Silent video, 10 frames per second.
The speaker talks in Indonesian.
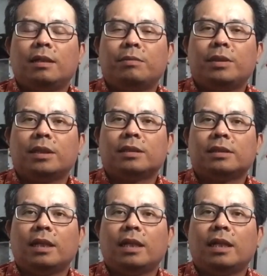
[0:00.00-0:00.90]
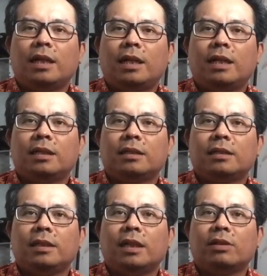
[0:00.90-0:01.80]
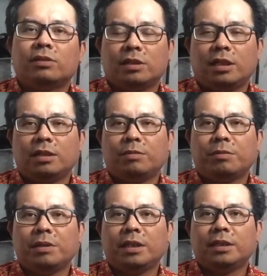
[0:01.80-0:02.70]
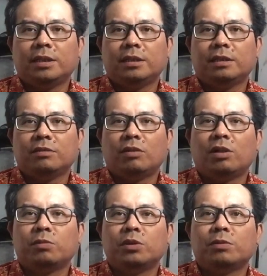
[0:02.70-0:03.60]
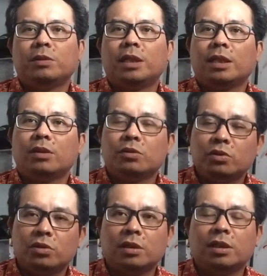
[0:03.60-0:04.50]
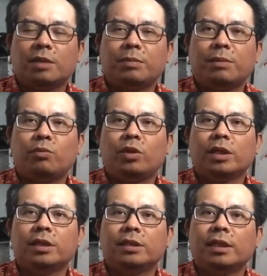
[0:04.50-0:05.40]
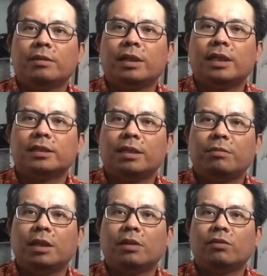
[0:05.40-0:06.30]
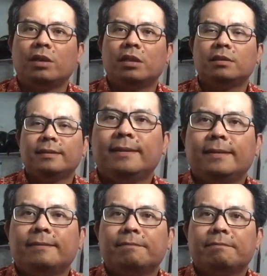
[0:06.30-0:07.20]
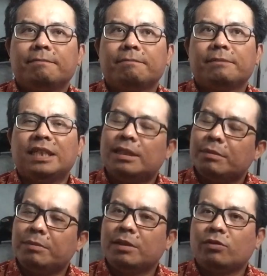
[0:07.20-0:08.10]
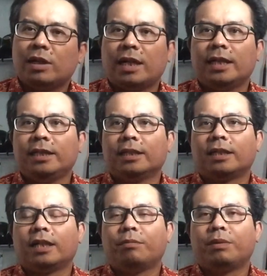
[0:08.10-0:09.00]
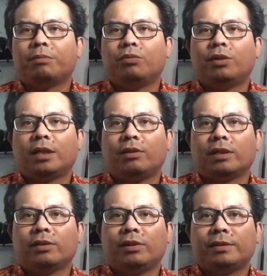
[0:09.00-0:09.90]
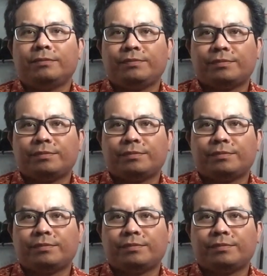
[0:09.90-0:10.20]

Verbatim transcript: apa ya kesalahan yang harus segera diperbaiki. Walaupun sebenarnya khusus tentang Papua ini saya merasa bahwa kita memang kurang adil terhadap Papua kawan-kawan.